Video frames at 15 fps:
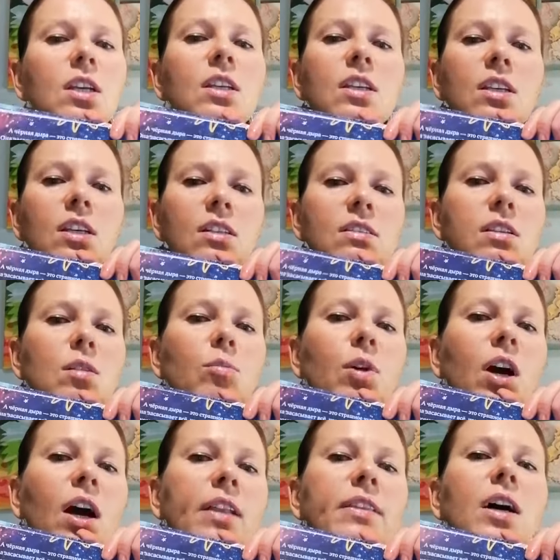если
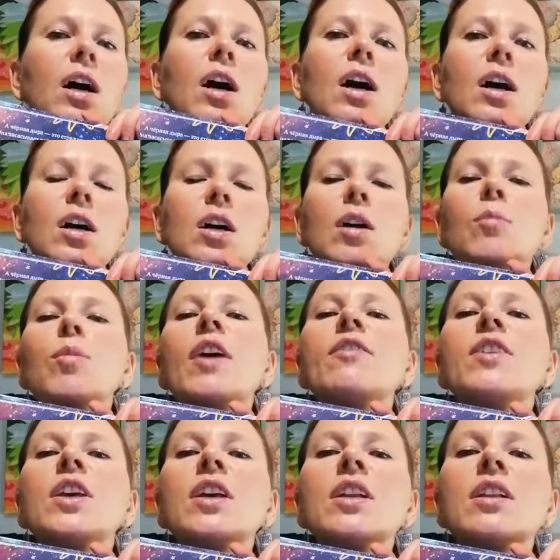бы она
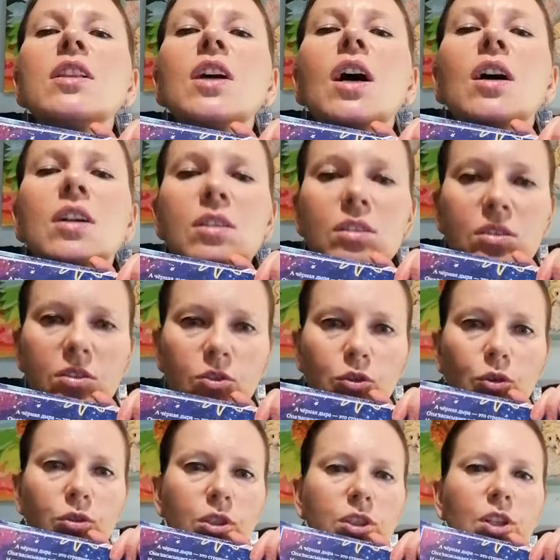поверила
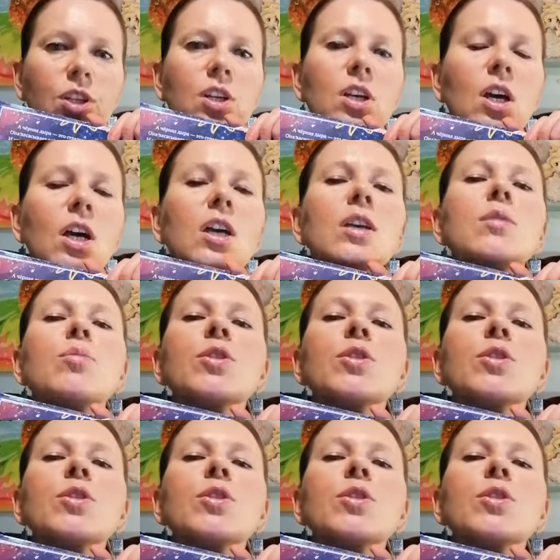черной дыре,